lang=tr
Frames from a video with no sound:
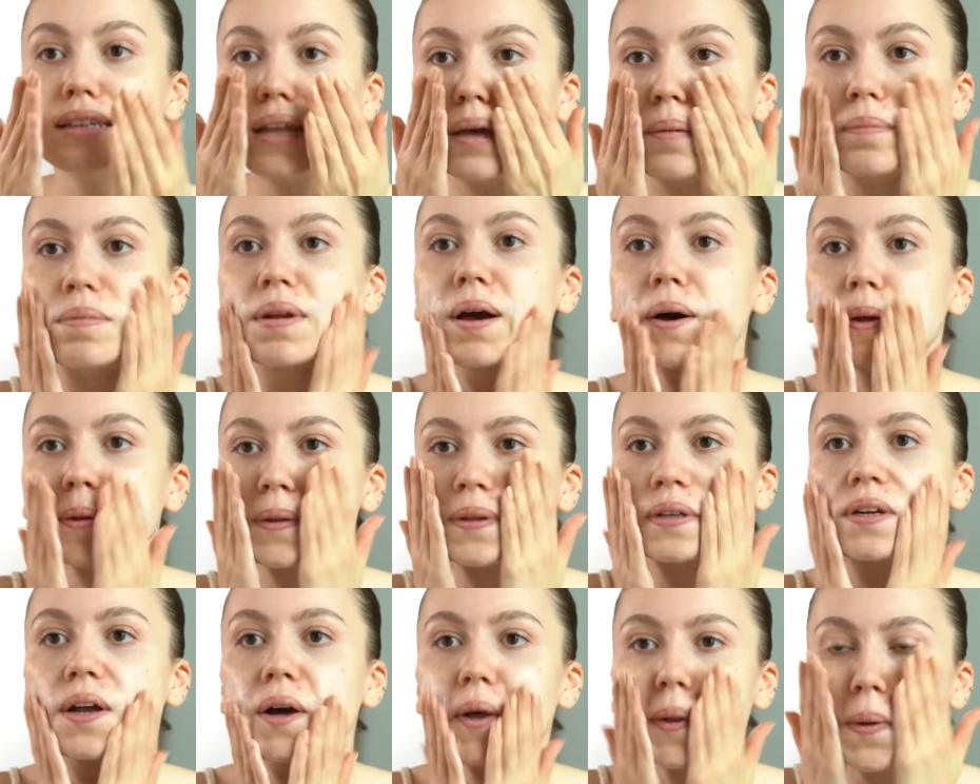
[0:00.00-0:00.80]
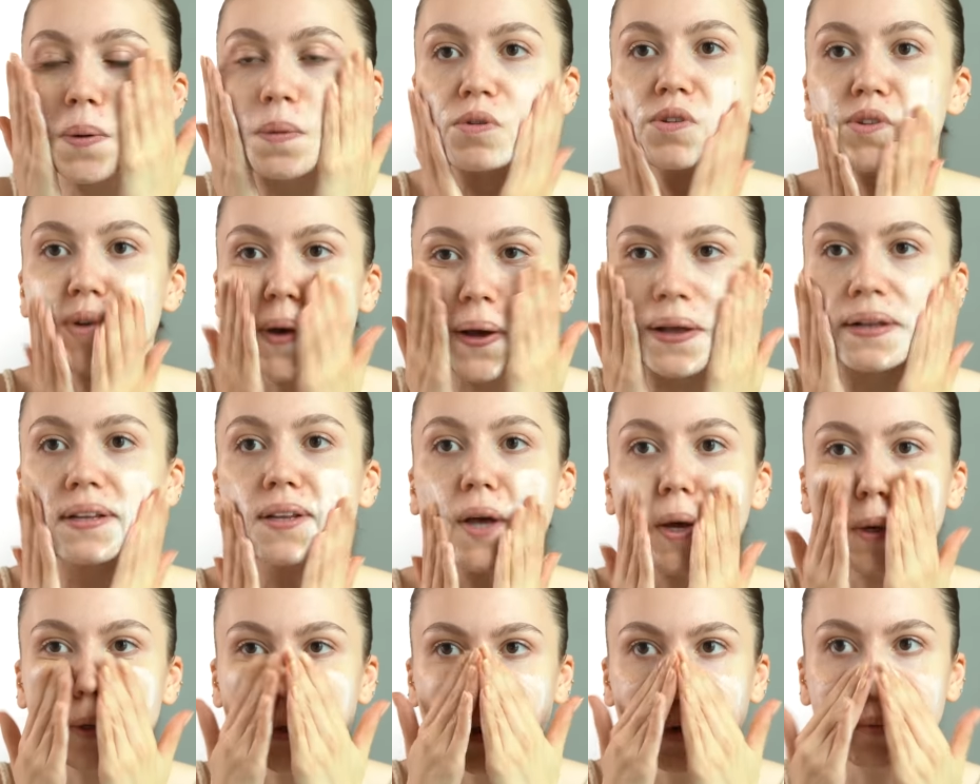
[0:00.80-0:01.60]
nemlendiren
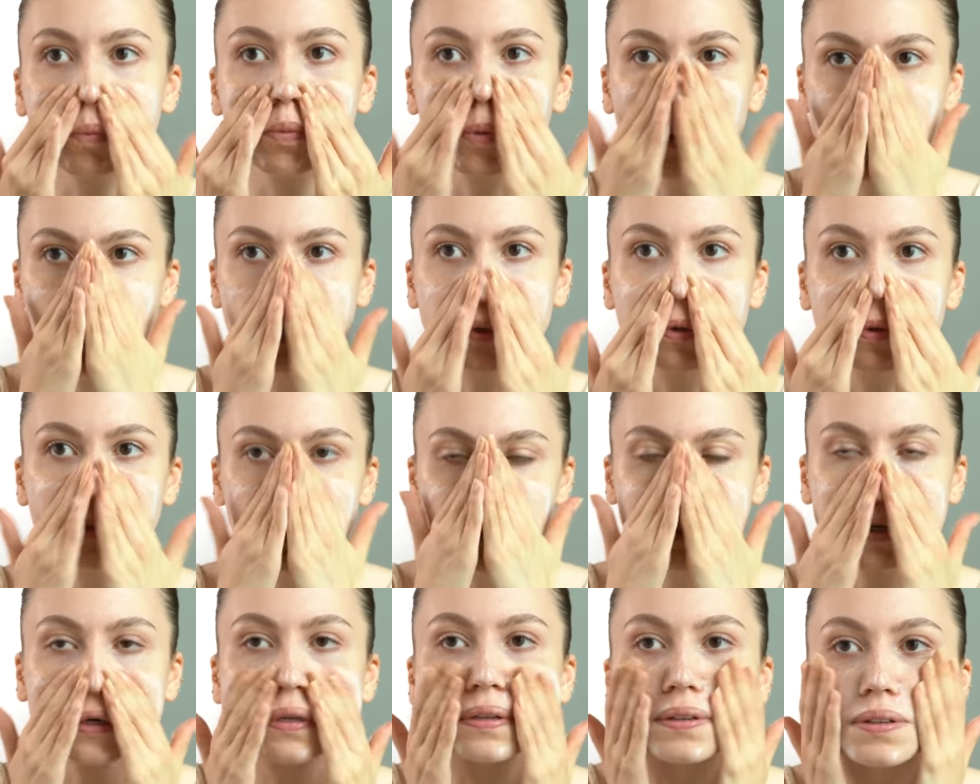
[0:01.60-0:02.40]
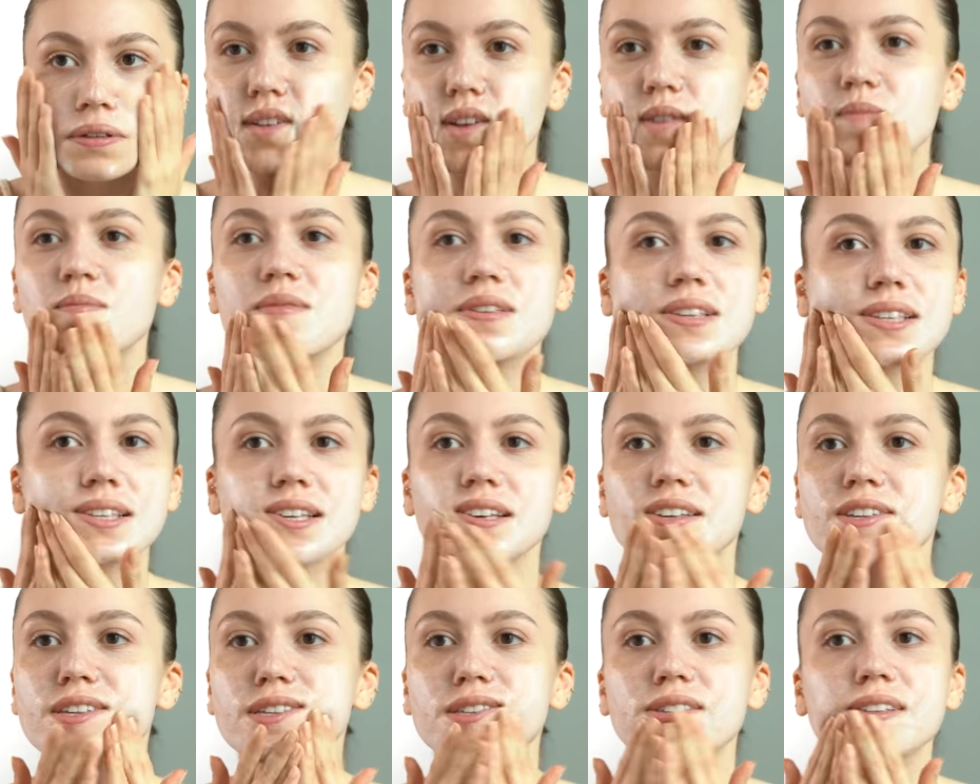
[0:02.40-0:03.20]
jelden köpüğe dönüşen
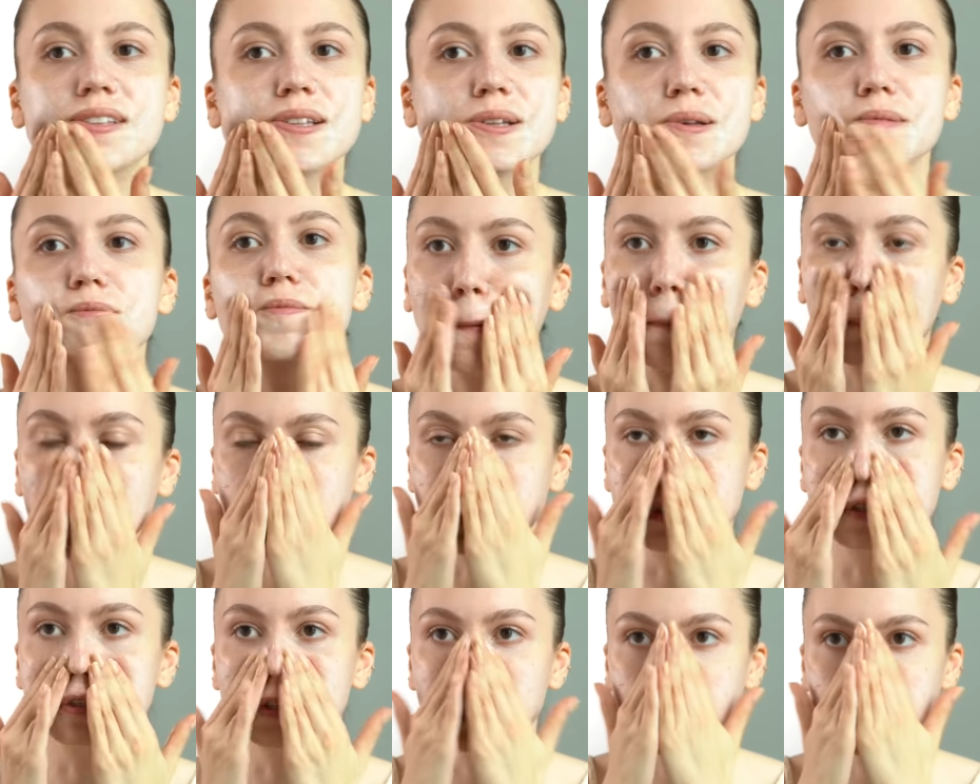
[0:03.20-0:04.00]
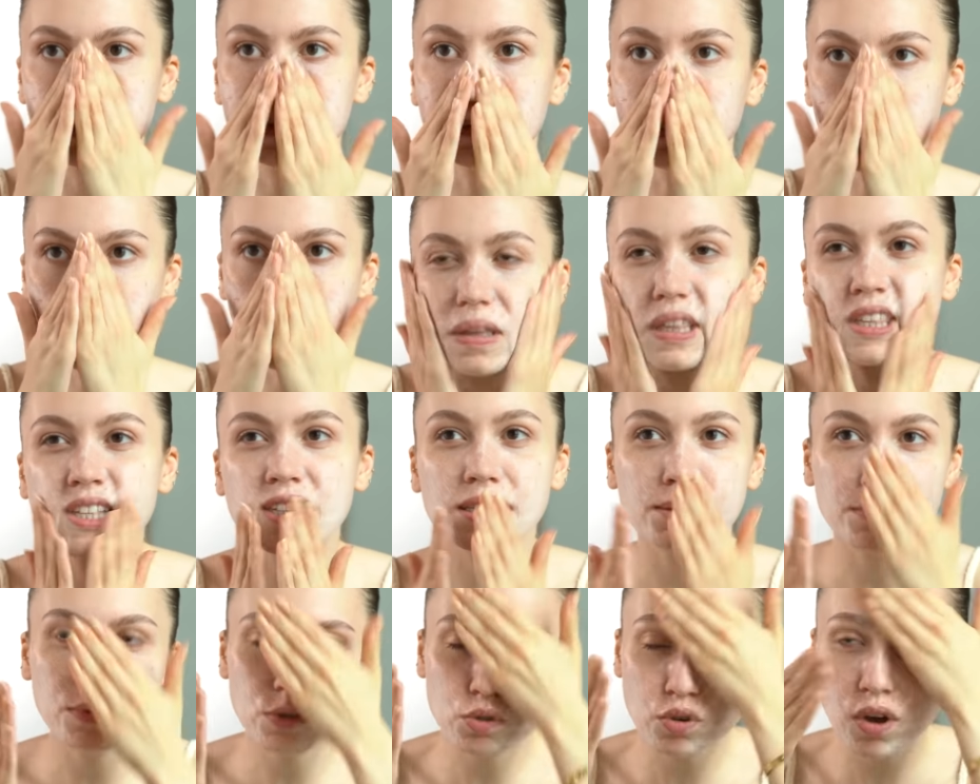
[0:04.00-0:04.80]
temizleyicisini kullanıyorum.
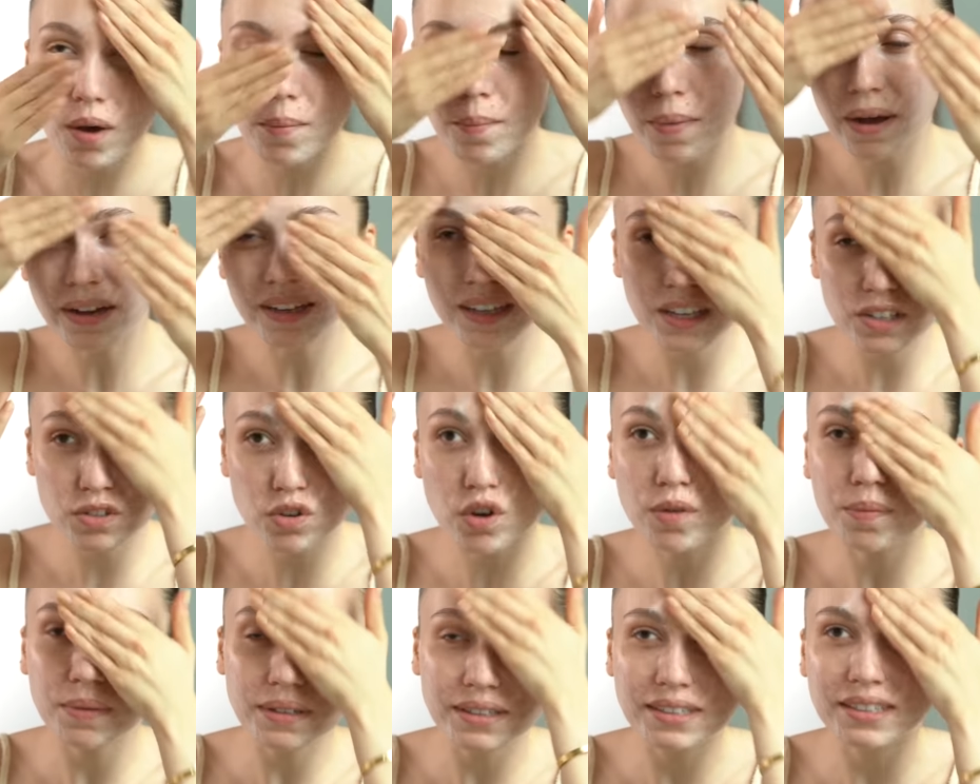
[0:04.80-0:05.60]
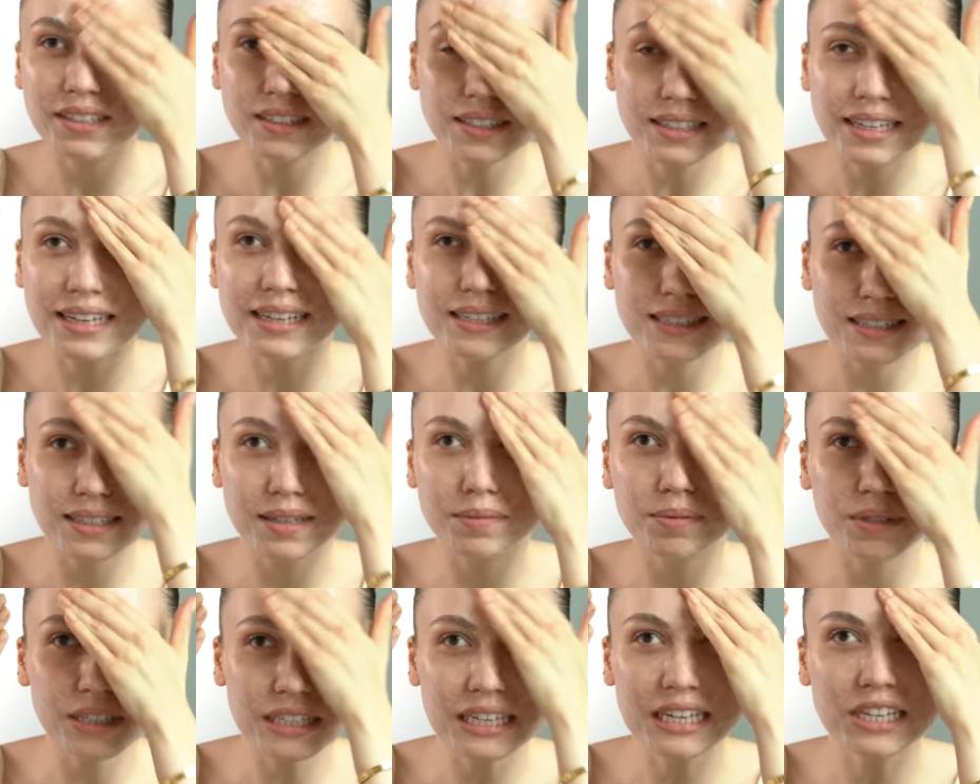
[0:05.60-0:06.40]
Cildime şu an makyaj olmadığı için ekstra
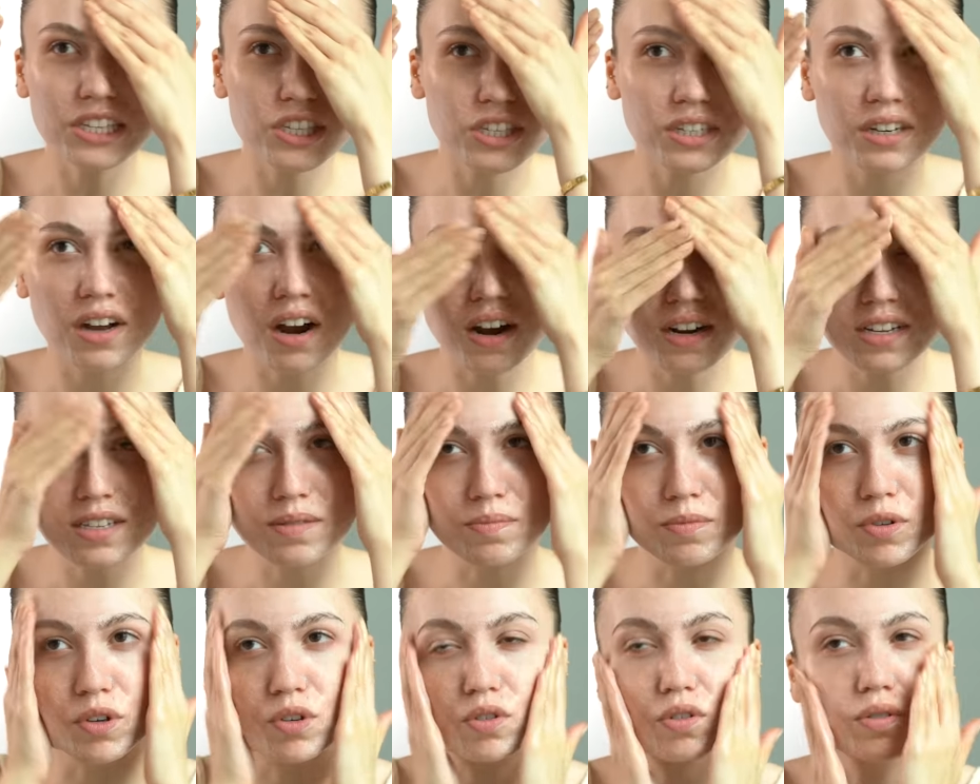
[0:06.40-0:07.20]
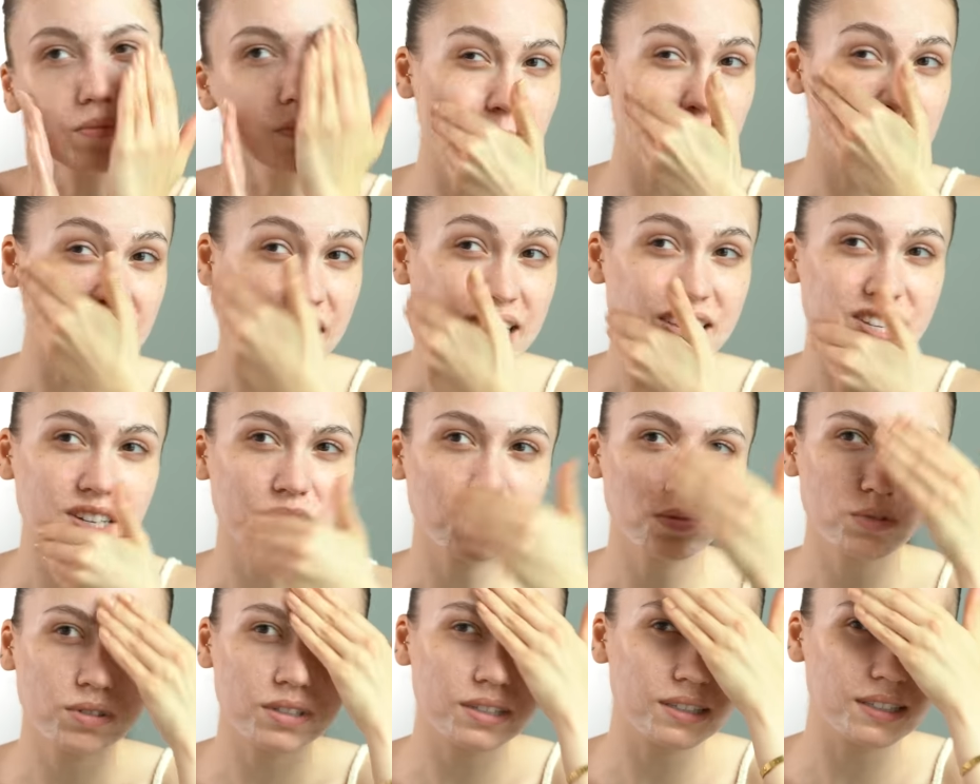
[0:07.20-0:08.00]
bir şeyle çıkartmıyorum. Gece
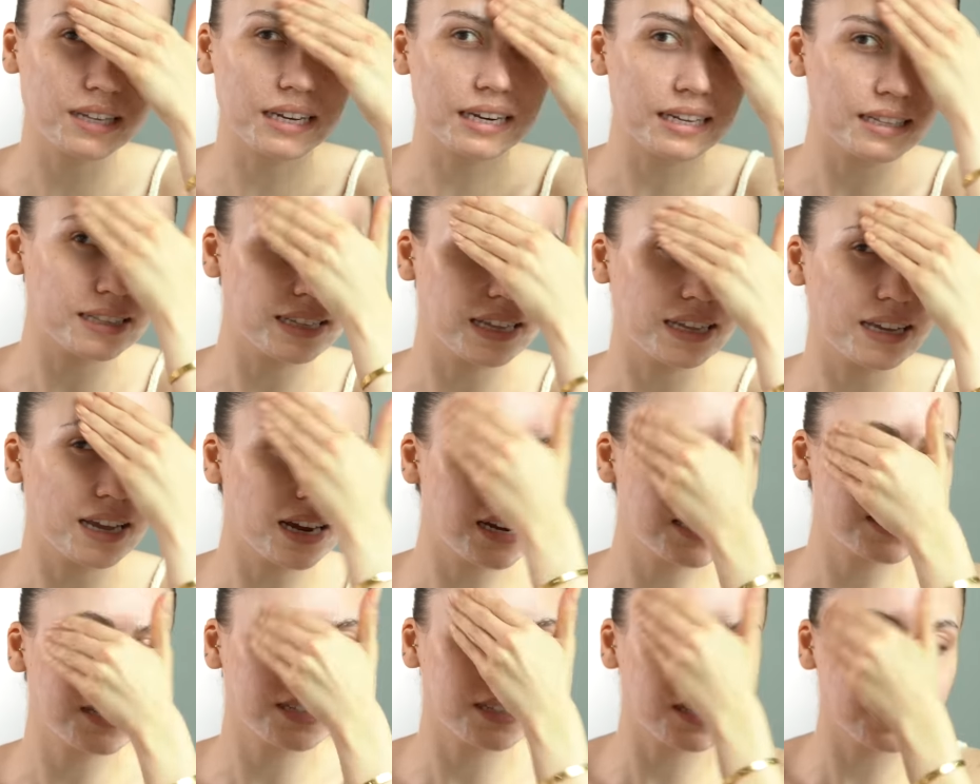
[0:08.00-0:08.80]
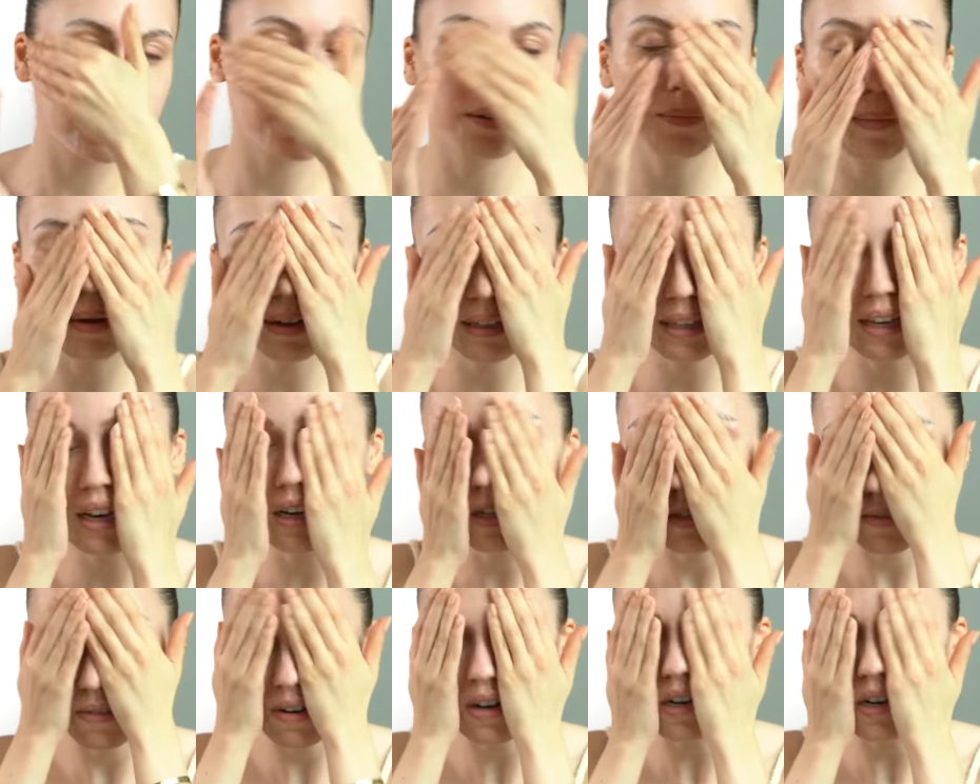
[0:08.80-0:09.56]
rutinlerinde yer ciltlerine makyaj